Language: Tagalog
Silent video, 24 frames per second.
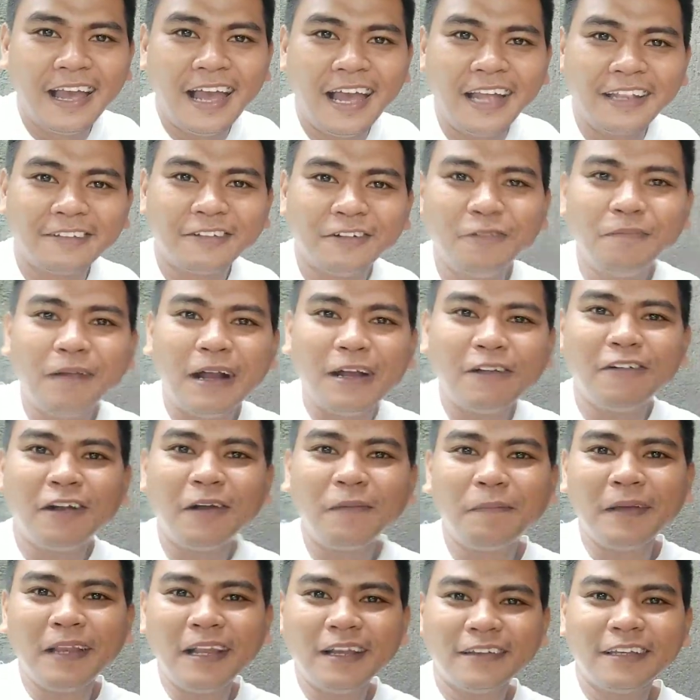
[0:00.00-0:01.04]
At kung bago
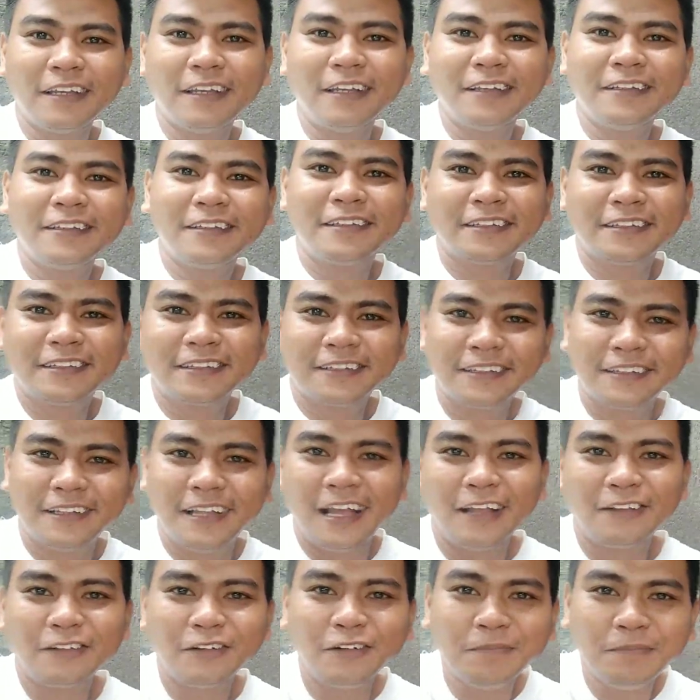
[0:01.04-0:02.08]
ka pa lang sa
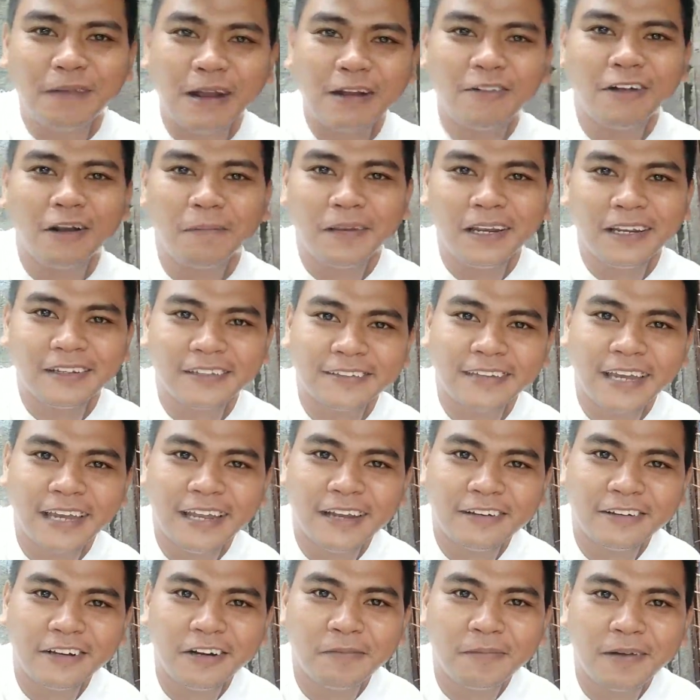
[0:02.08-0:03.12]
at kung bago ka pa lang sa
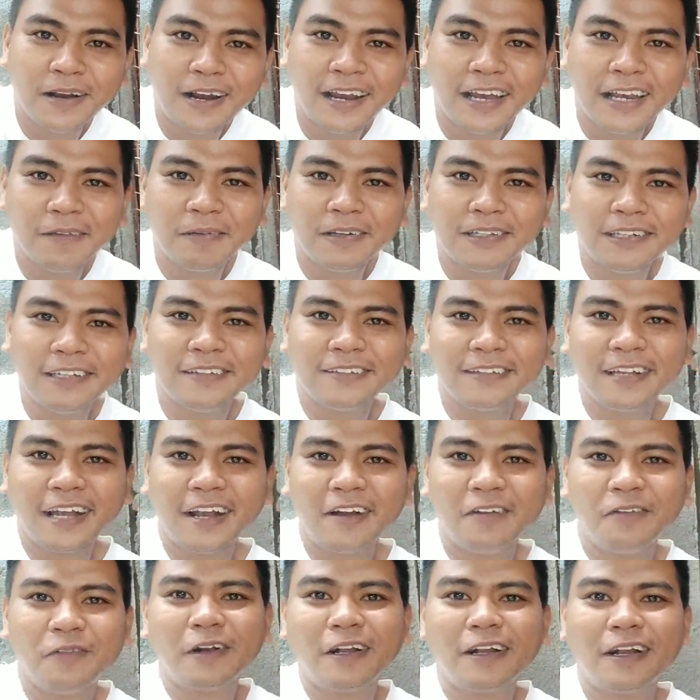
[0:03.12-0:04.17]
channel ko mga kalapatids,
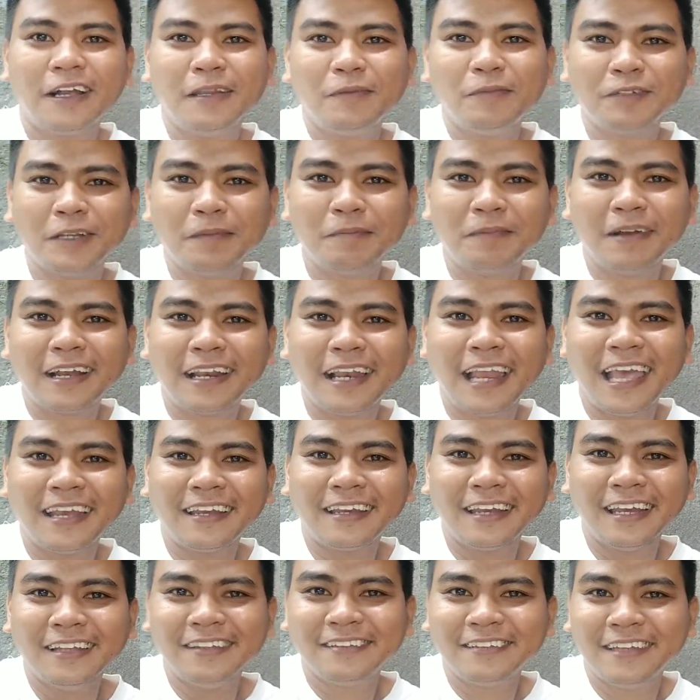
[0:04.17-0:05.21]
ah, huwag kalimutan mag-like
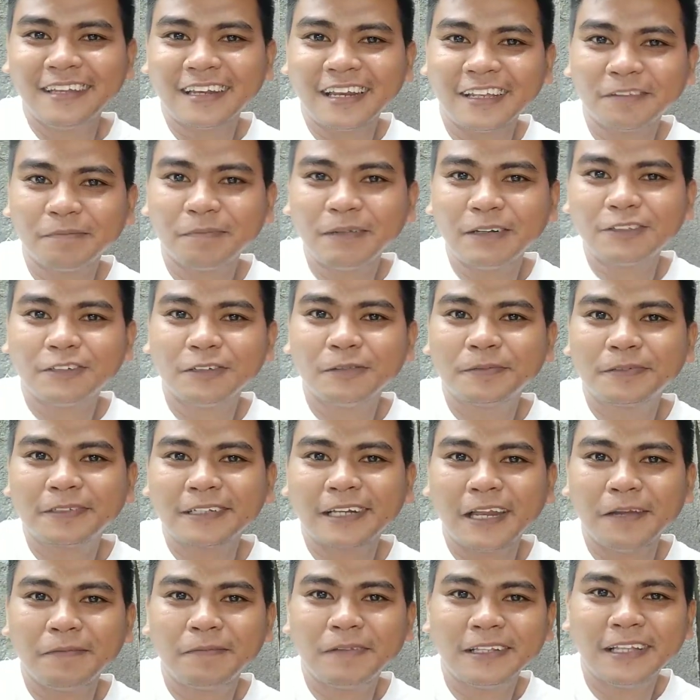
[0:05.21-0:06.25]
and share at
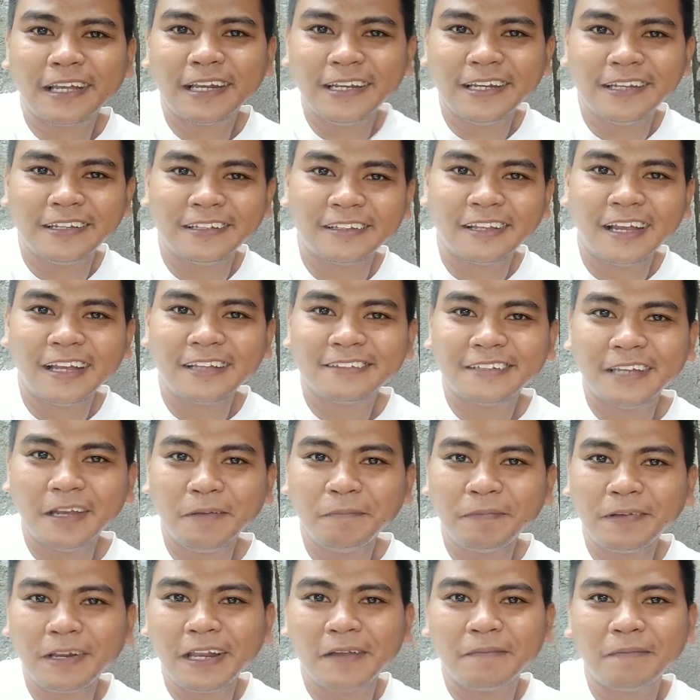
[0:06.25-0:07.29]
mag-subscribe ka na rin. At
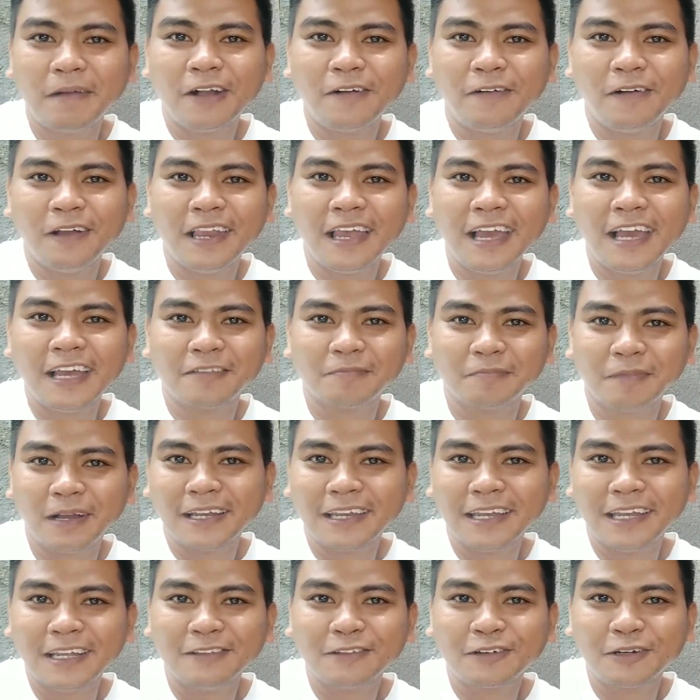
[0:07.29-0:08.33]
syempre, bago ang lahat,
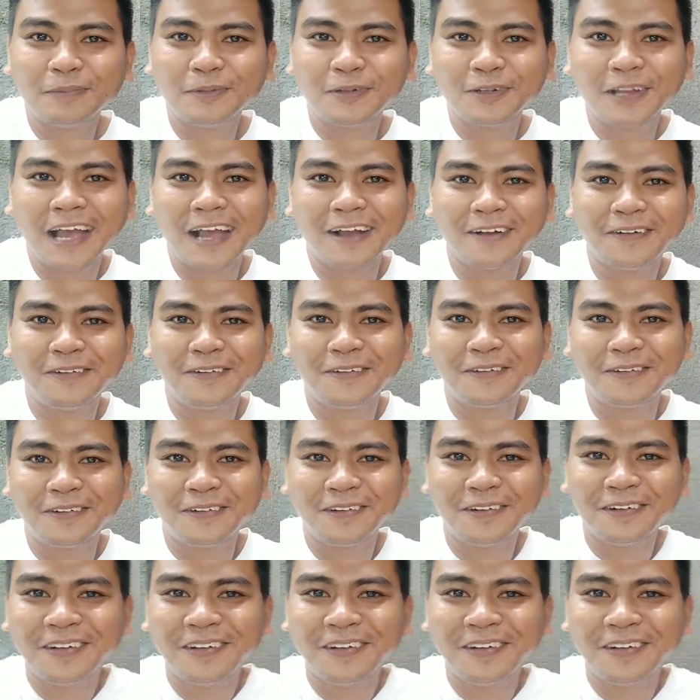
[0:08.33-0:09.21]
mag-intro muna ako.